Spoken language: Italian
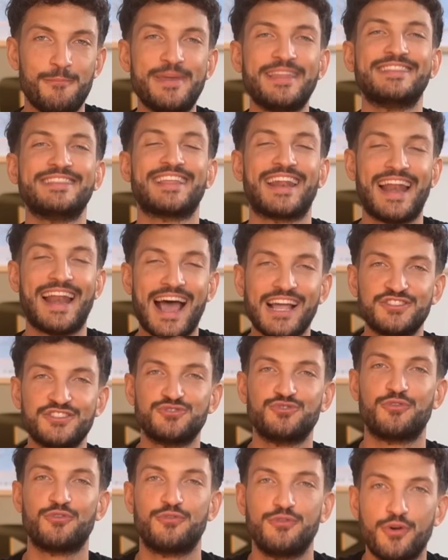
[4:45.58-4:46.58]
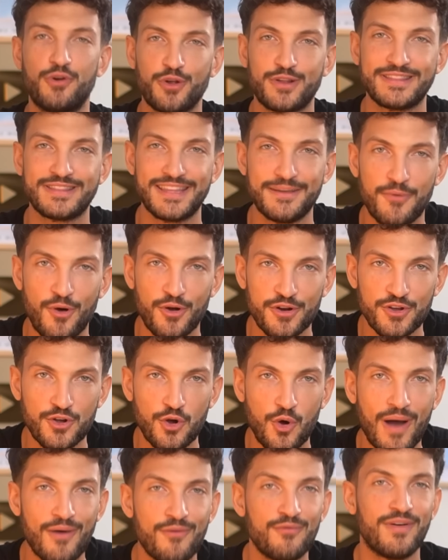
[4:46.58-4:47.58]
mentre l'acido
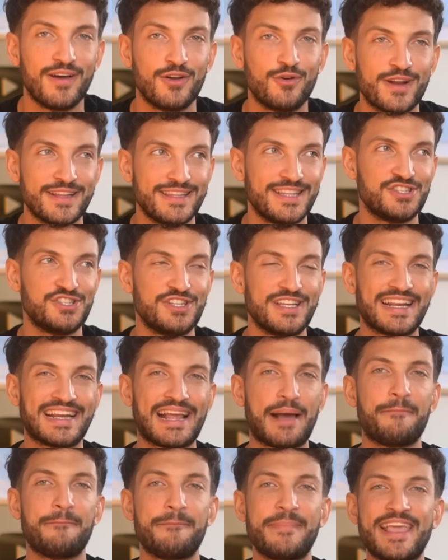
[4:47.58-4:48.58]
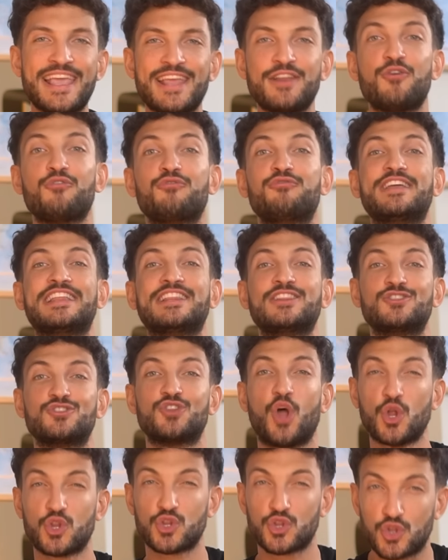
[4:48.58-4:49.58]
fluoroantimonico ha un valore di circa meno
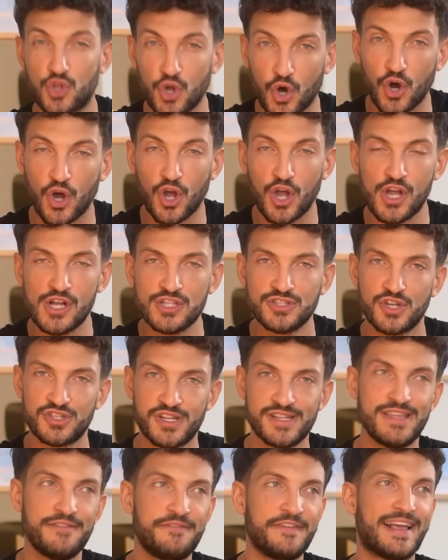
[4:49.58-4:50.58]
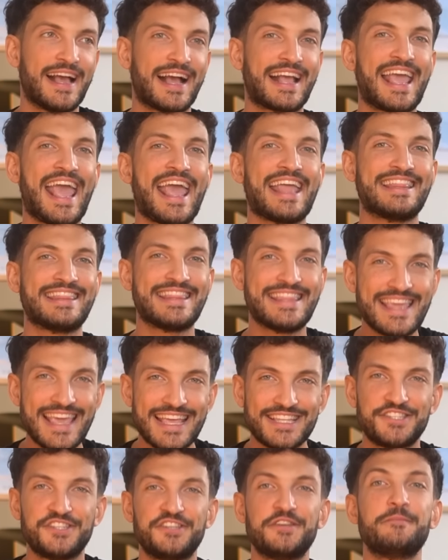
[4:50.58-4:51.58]
28. Ciò significa che è
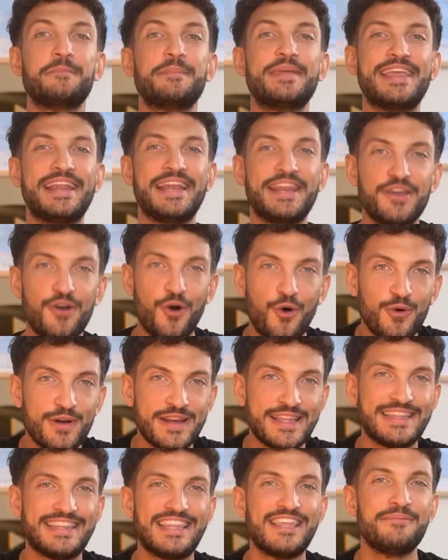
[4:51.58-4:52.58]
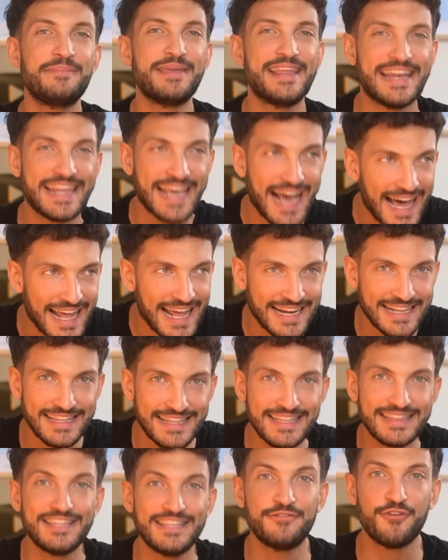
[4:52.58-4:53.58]
10 milioni di
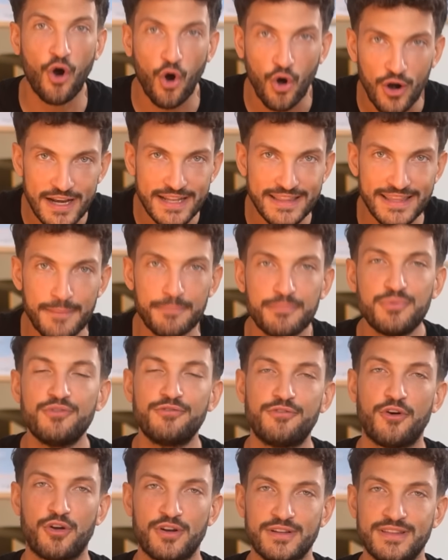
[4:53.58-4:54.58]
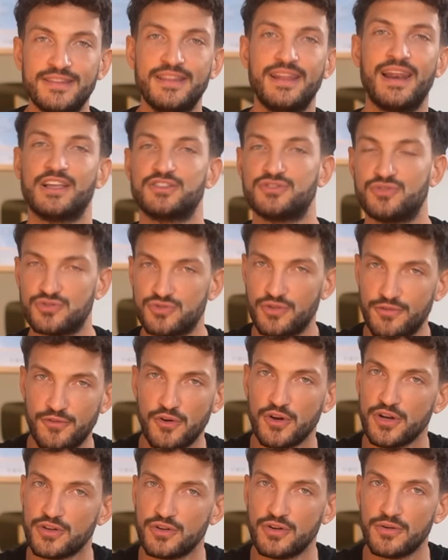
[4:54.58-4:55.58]
miliardi di volte più forte dell'acido
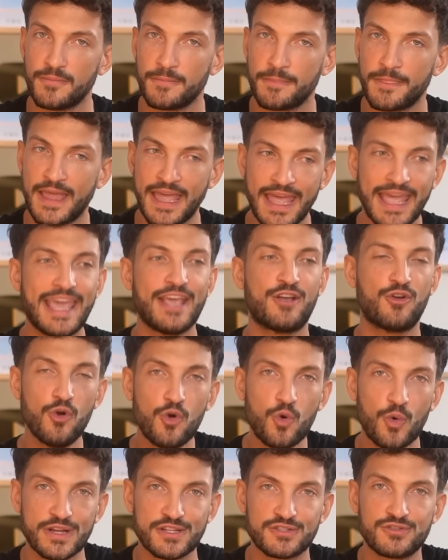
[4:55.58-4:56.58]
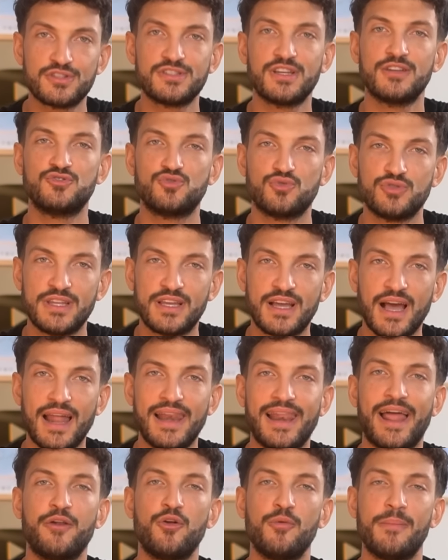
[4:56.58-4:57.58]
solforico. E con questo si aggiudica
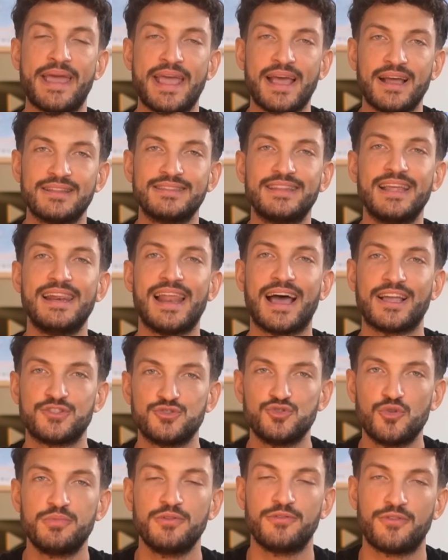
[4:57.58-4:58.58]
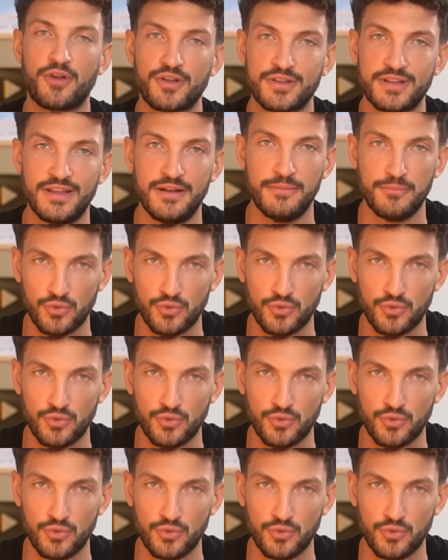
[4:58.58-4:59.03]
la nomea dell'acido più forte del